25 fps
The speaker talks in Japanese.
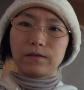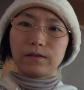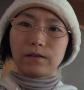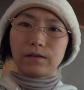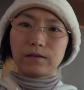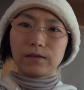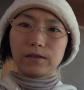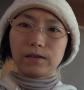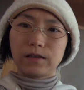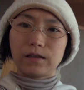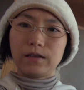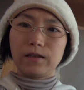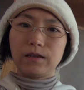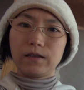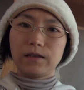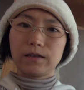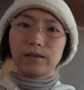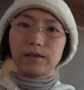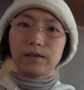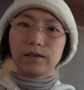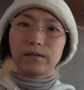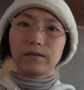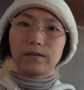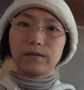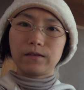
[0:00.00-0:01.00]
たくさんいらっ
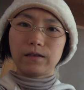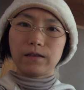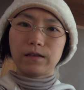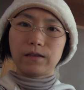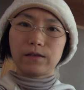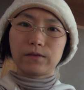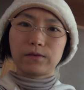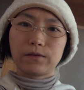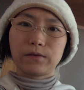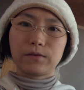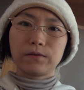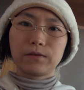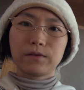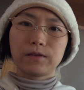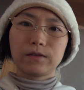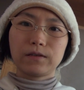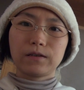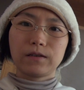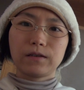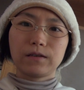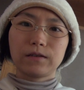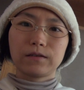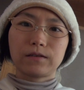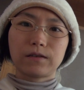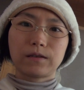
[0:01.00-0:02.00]
しゃって、その
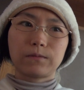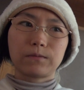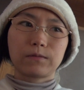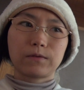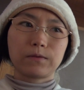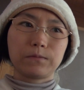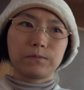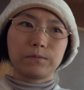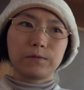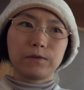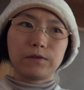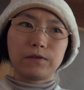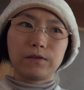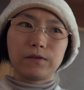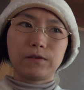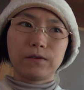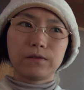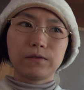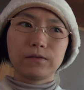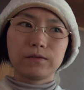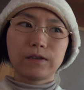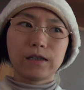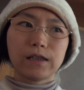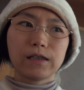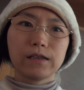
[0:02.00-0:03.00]
方々も苦
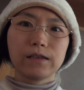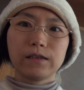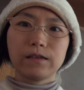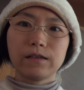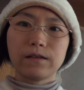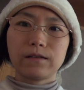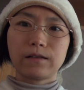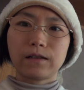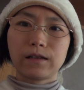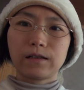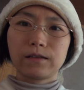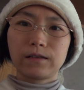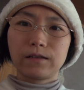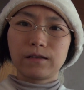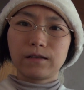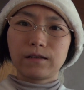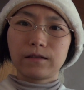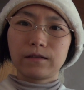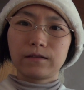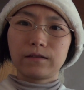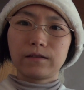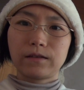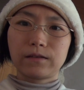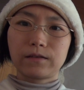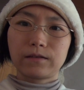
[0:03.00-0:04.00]
情を出してるはず
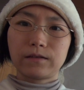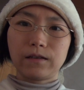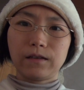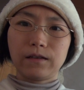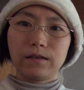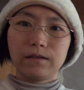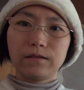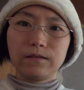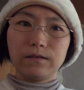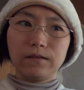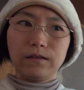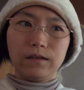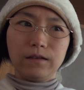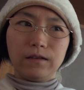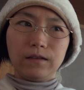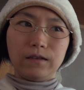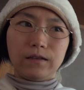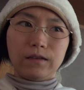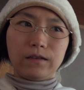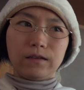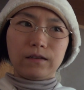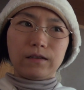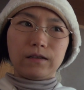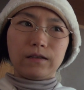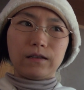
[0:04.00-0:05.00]
なんですね。
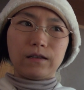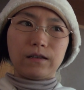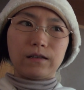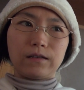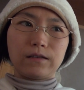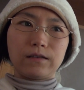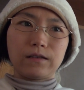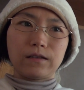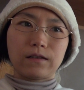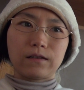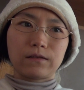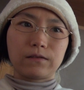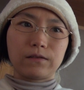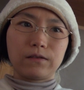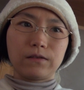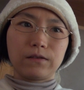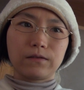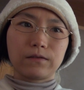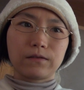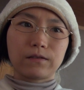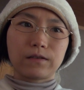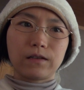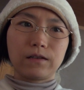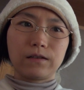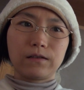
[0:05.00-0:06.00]
市役所
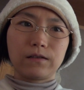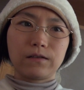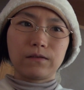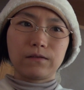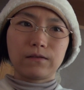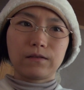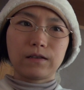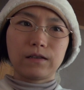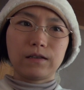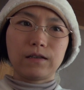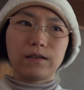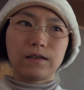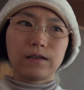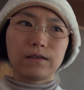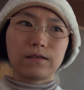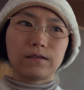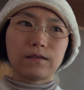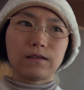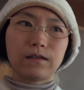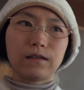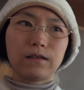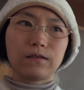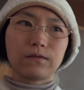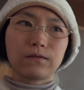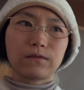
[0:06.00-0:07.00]
の環境課であっ
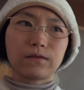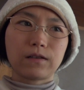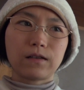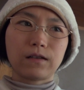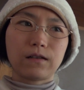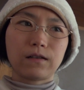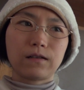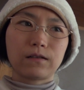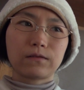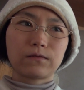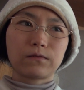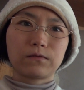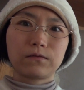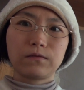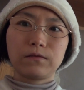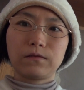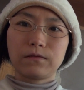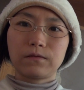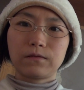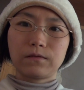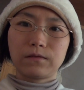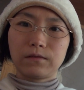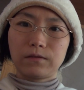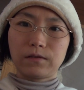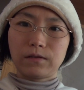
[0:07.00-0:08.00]
たりとか、国
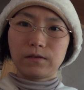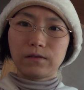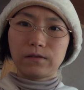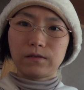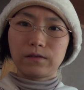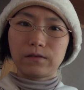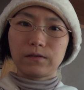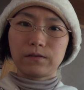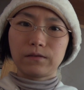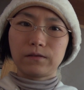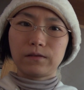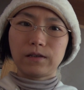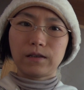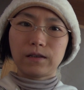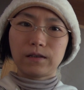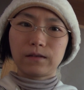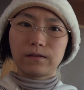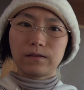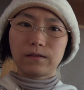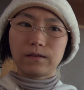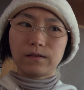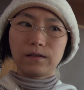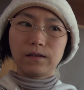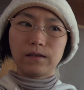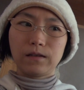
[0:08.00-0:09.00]
土交通省であっ
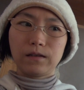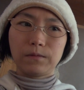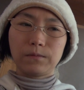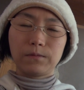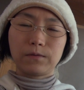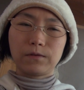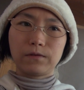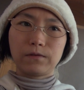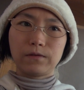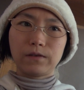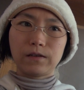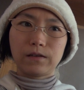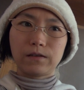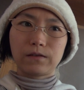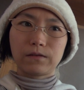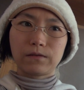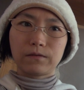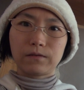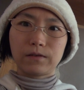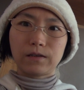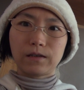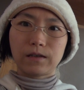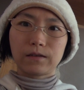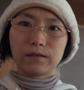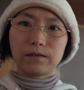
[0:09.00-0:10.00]
たり、防衛
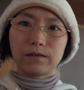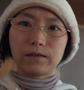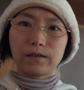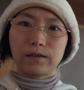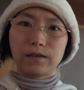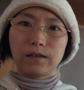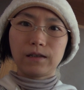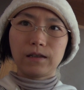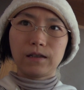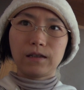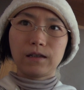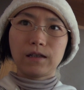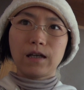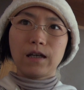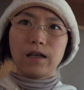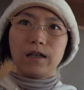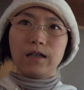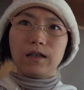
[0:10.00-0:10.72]
省であったり、